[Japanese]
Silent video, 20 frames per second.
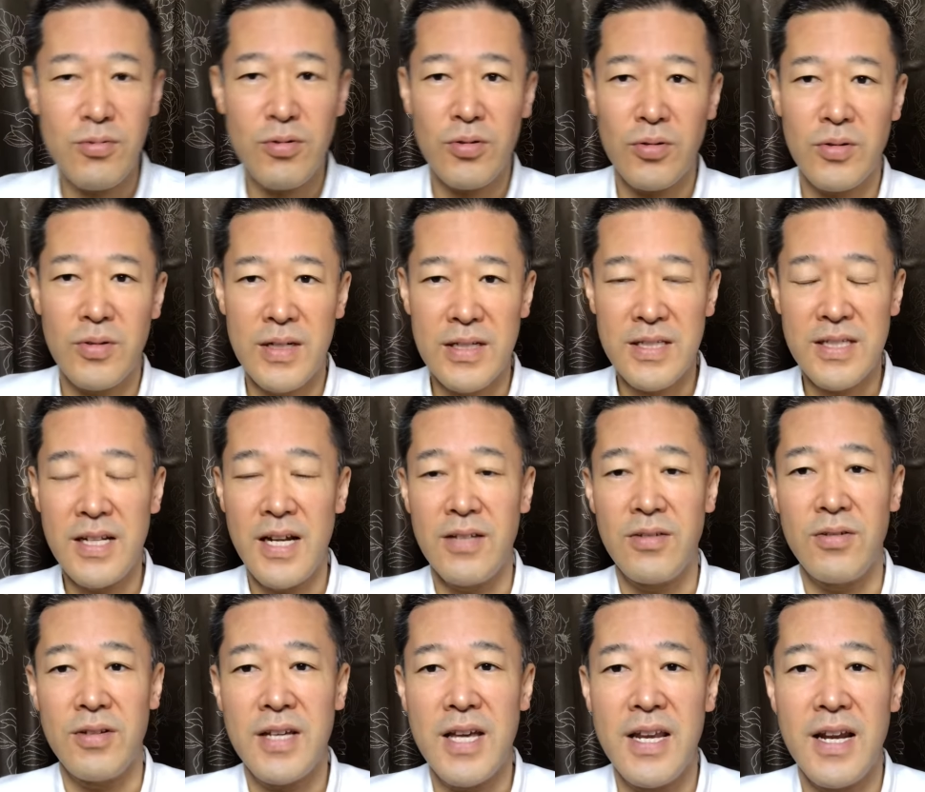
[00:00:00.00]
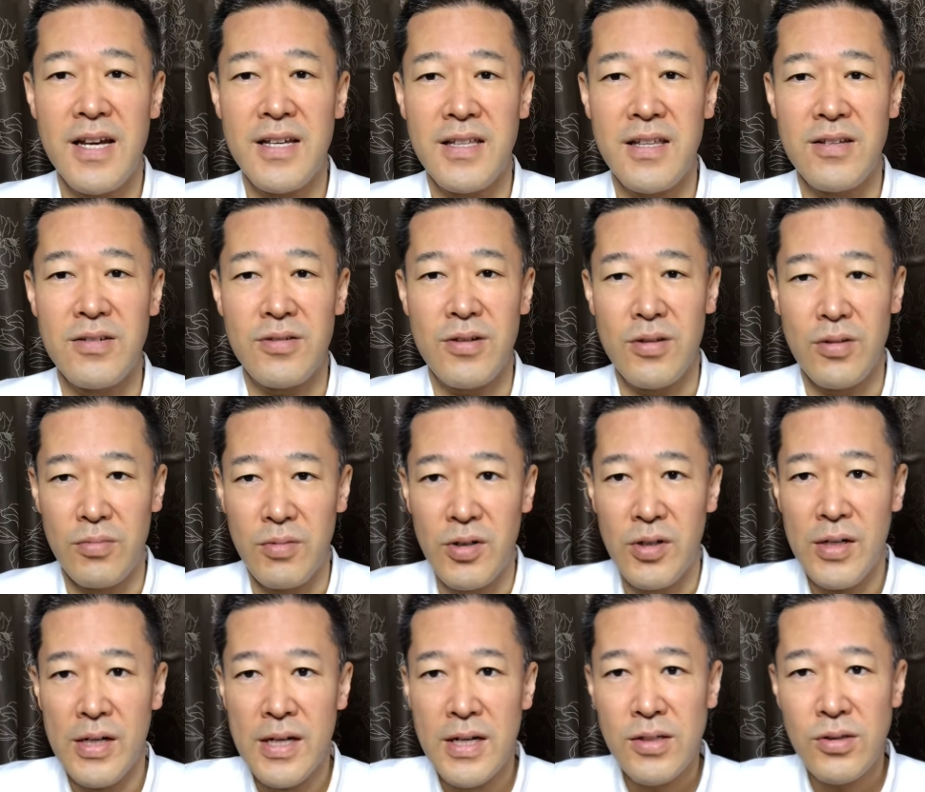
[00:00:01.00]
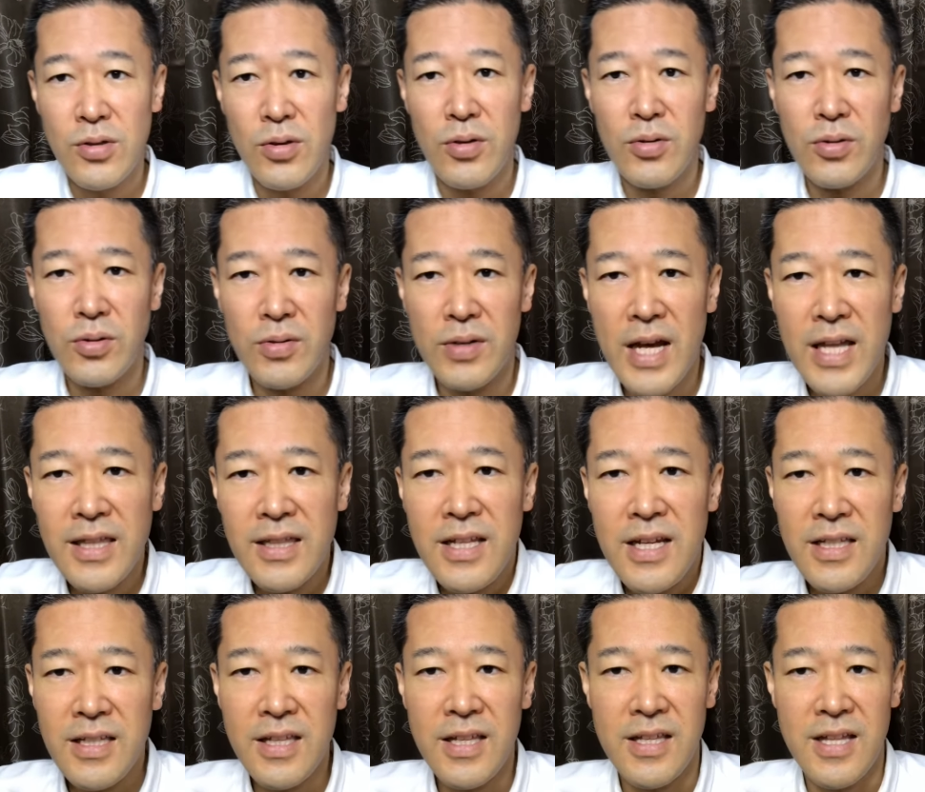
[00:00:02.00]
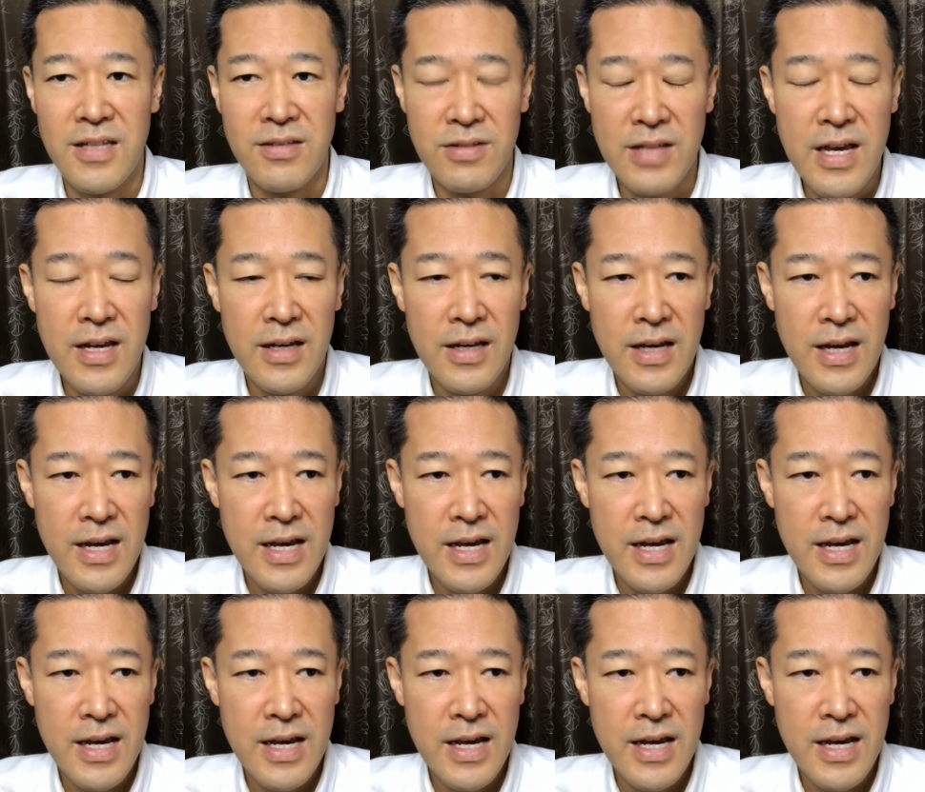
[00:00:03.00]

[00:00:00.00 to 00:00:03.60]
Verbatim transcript: ぐことはしないといけないんですけどもそういうことをやっていってですね、